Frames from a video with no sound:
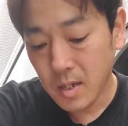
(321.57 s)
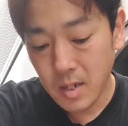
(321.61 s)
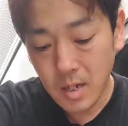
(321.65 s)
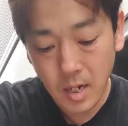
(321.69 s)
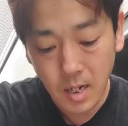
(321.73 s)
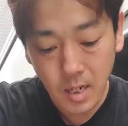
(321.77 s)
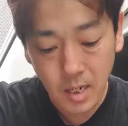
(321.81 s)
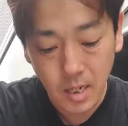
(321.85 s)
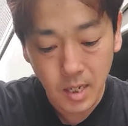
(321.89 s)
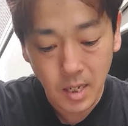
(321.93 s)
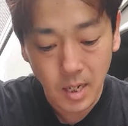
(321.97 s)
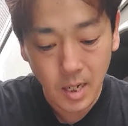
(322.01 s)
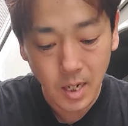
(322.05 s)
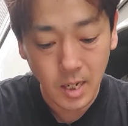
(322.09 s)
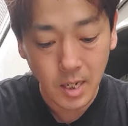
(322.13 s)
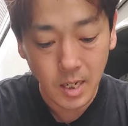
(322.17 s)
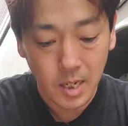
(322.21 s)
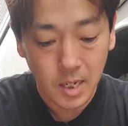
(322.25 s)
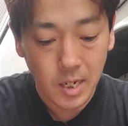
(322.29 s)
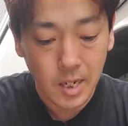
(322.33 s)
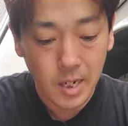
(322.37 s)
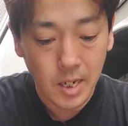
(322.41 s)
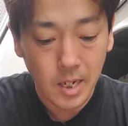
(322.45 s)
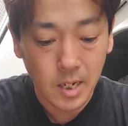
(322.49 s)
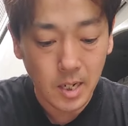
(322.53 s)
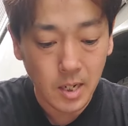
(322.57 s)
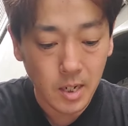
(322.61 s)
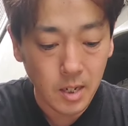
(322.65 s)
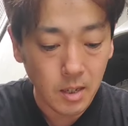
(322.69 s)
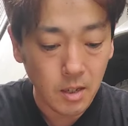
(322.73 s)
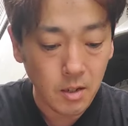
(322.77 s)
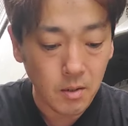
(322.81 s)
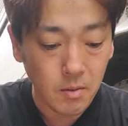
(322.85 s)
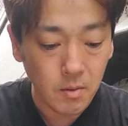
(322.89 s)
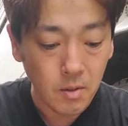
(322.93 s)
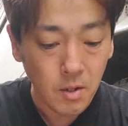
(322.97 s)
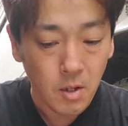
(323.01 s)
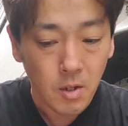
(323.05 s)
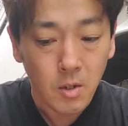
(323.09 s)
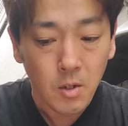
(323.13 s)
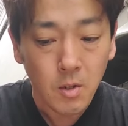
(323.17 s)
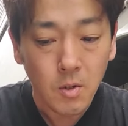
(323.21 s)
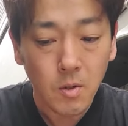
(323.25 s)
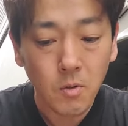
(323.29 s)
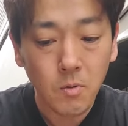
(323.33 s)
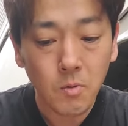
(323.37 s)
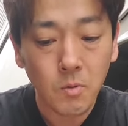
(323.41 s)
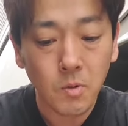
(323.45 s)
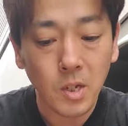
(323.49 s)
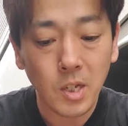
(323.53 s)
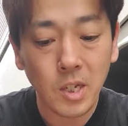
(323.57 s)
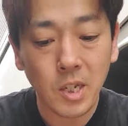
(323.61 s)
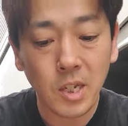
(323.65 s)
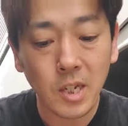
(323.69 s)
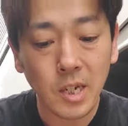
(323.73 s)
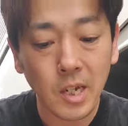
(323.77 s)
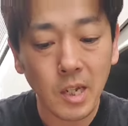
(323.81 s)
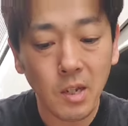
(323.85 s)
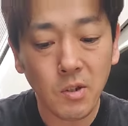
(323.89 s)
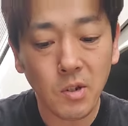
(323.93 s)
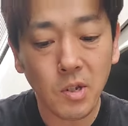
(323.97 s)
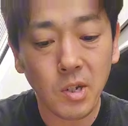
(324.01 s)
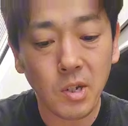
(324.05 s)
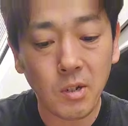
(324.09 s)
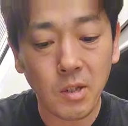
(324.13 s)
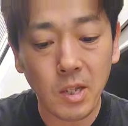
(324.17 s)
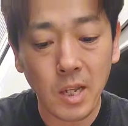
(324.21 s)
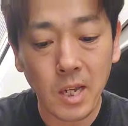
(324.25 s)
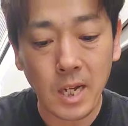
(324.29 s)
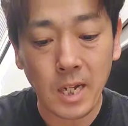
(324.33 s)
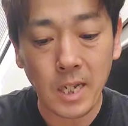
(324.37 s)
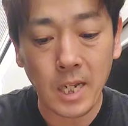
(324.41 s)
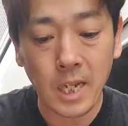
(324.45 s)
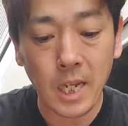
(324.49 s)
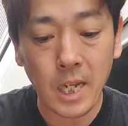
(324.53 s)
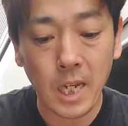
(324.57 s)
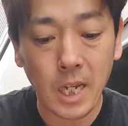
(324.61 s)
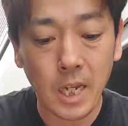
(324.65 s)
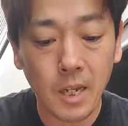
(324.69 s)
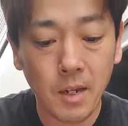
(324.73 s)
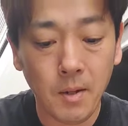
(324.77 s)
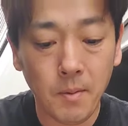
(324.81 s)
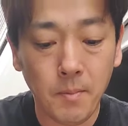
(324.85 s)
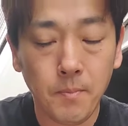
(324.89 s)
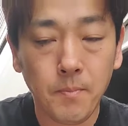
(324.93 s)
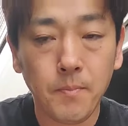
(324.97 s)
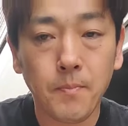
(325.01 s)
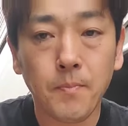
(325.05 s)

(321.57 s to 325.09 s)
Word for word: あれしたらいいんじゃないかなと。このね、自家用車の中に、